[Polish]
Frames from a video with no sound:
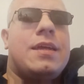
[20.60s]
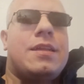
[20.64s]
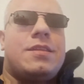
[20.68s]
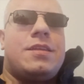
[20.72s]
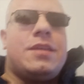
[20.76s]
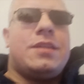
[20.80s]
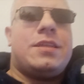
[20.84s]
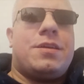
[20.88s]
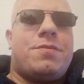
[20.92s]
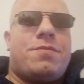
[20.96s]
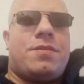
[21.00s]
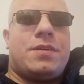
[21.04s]

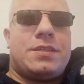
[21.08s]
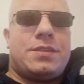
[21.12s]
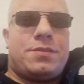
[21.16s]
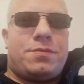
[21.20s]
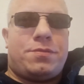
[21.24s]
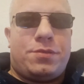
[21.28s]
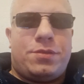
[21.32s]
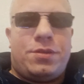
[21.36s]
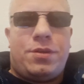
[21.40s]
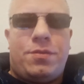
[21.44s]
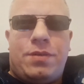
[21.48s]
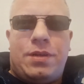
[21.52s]
Dieta fast
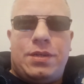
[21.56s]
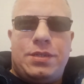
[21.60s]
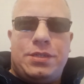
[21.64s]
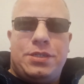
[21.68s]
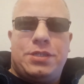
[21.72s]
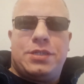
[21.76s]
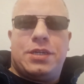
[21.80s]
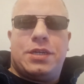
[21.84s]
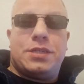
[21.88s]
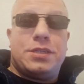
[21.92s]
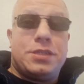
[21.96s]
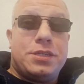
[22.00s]
foodowa
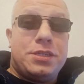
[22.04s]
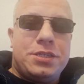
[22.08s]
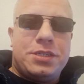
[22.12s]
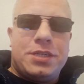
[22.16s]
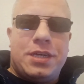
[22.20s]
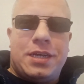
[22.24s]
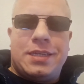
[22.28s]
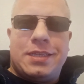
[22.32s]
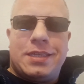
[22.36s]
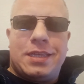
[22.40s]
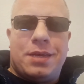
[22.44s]
dzisiaj, dzisiaj